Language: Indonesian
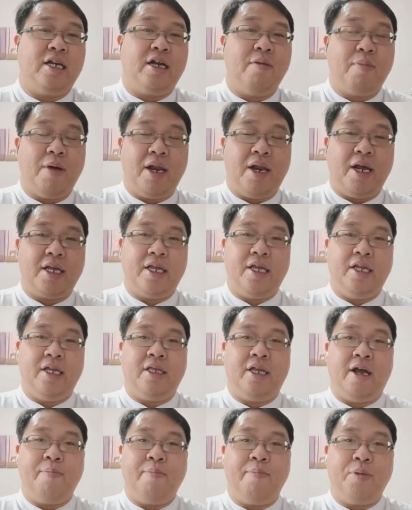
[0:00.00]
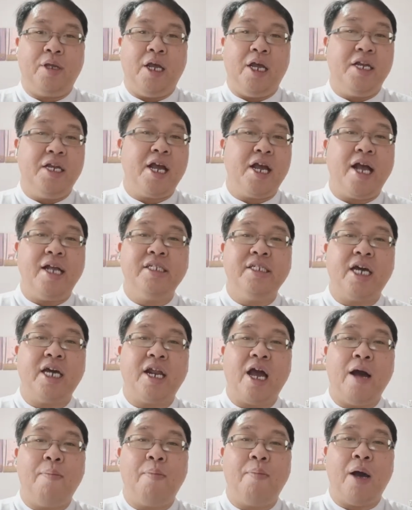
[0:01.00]
kepada kita. Dengan
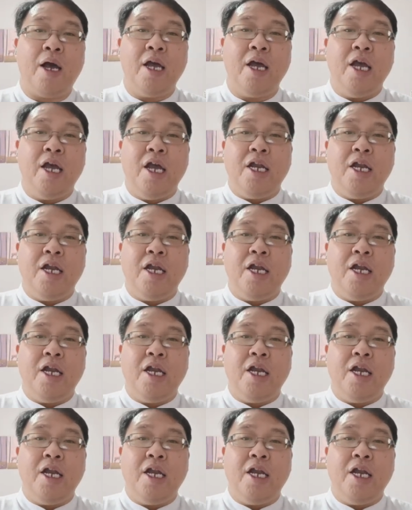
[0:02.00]
cara apa?